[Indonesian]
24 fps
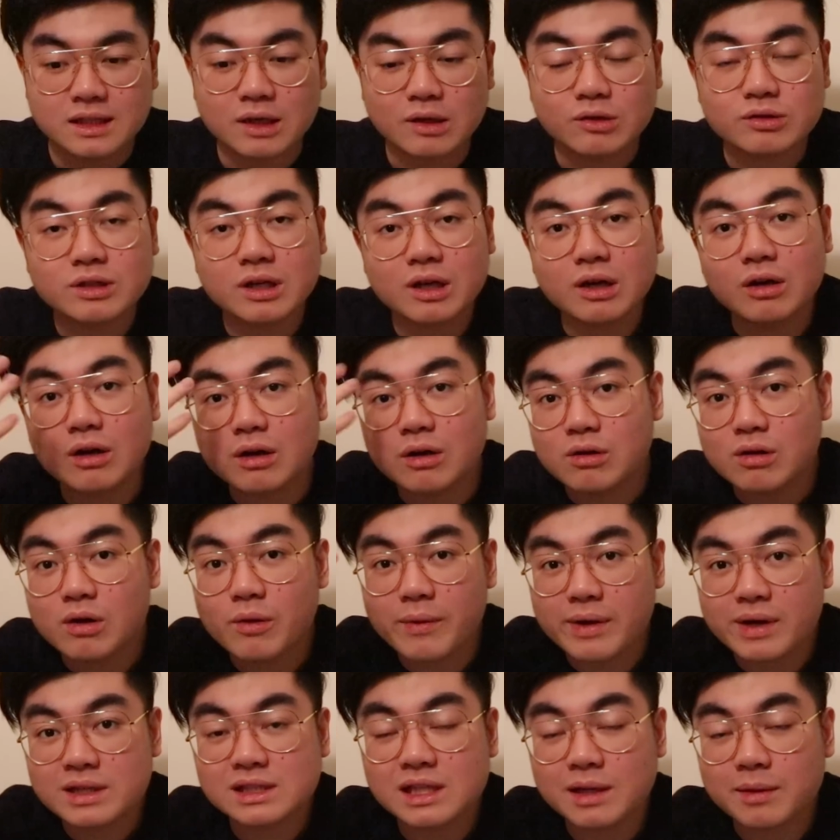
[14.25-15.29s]
takutnya kalau aku
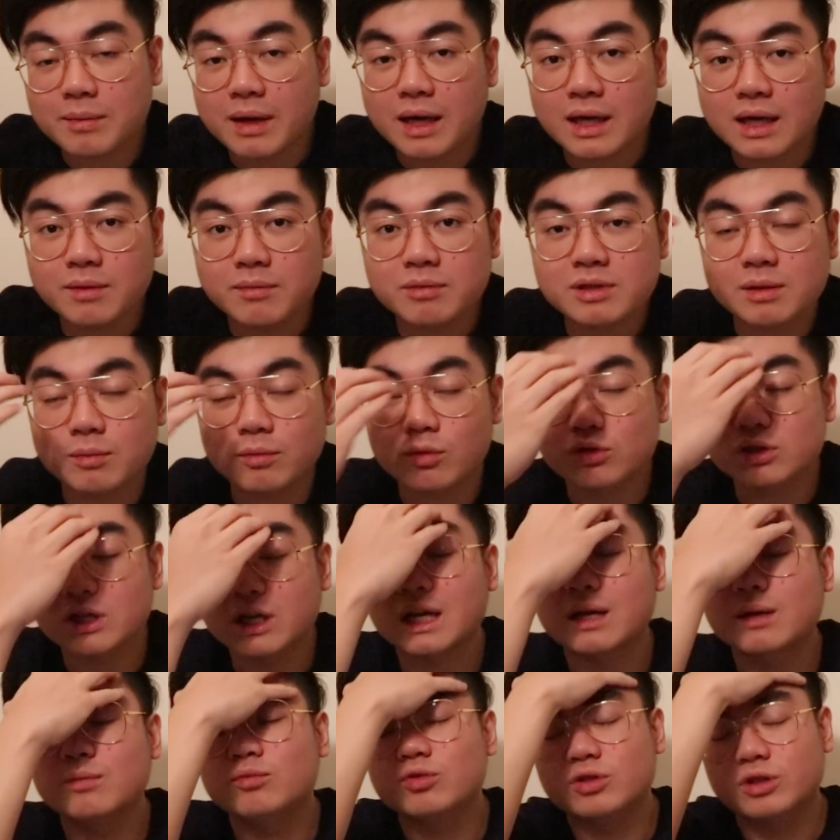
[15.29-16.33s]
nge-wax setiap hari bisa merusak
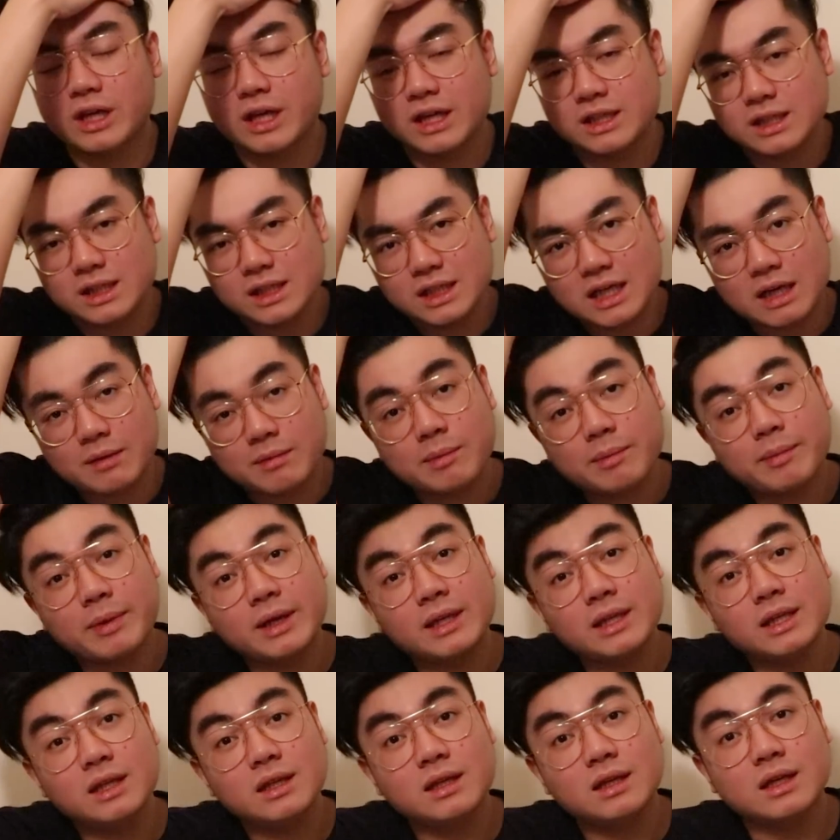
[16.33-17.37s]
rambut ya jadi nggak apa-apa
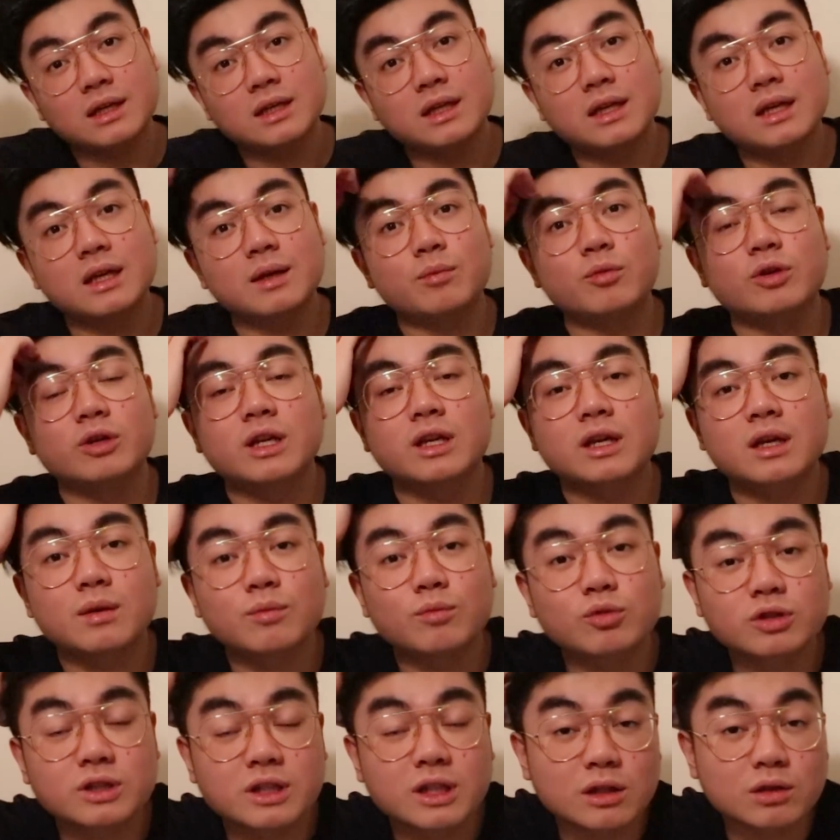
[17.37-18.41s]
ini adalah model
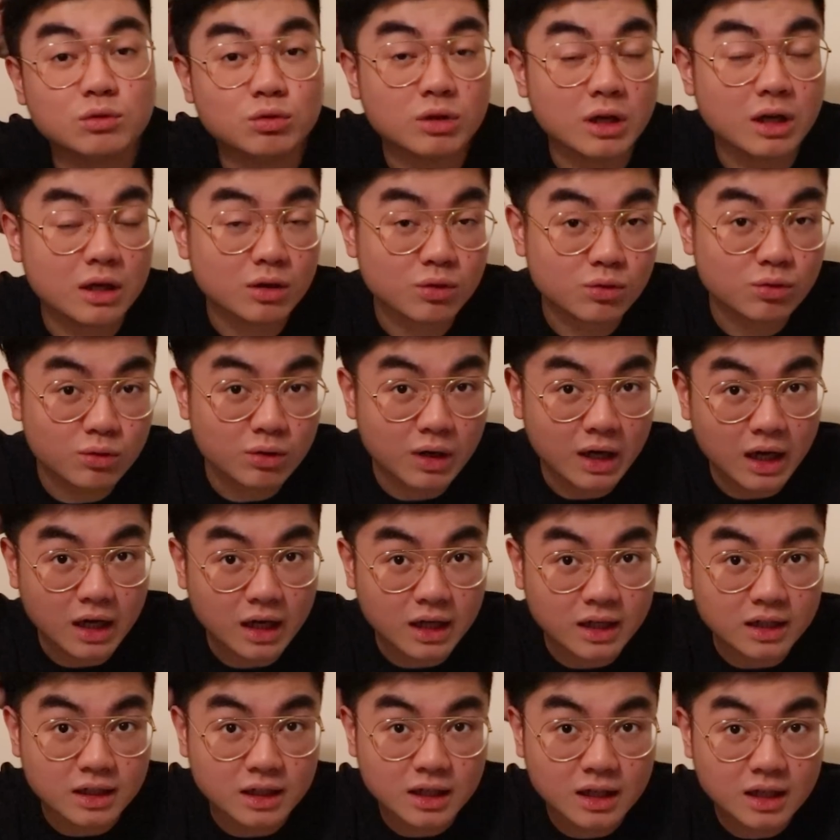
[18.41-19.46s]
rambut naturalku
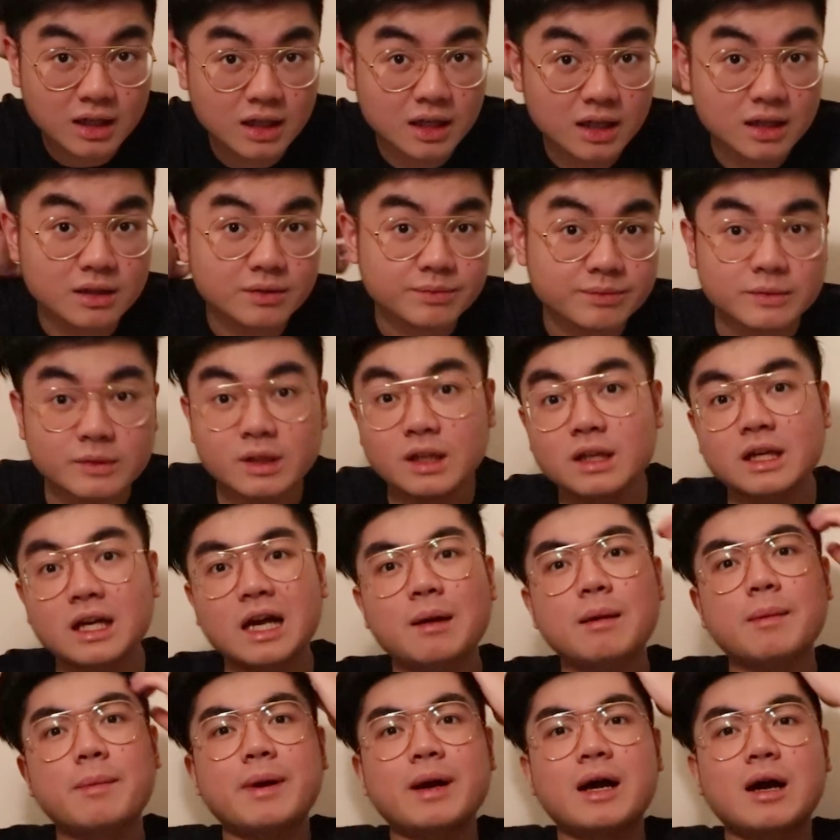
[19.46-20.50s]
hari ini dan
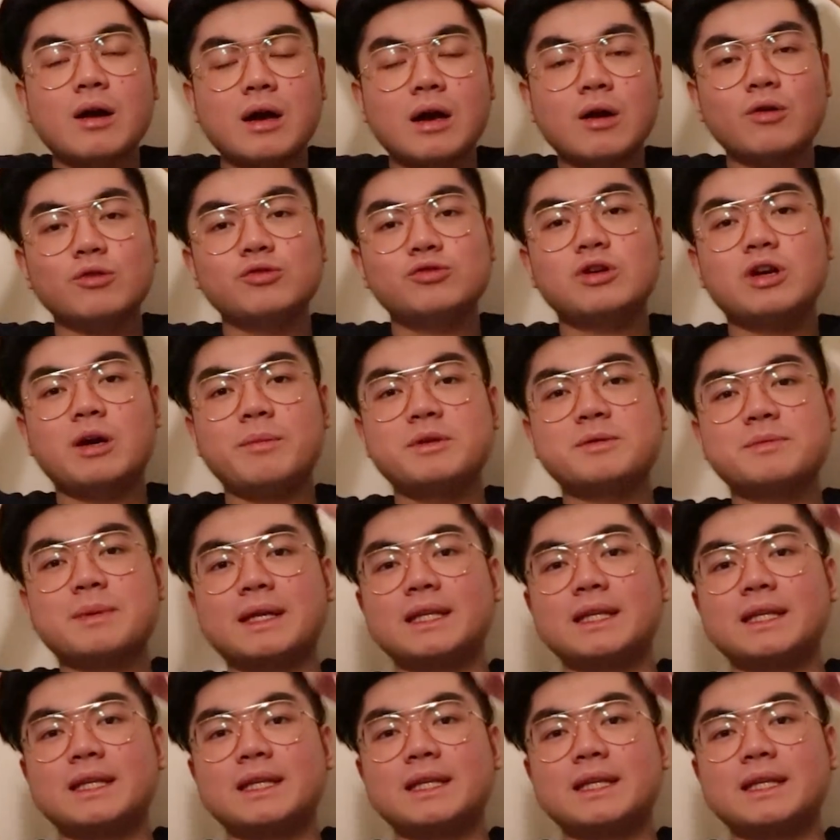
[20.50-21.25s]
nggak apa-apa, aku juga habis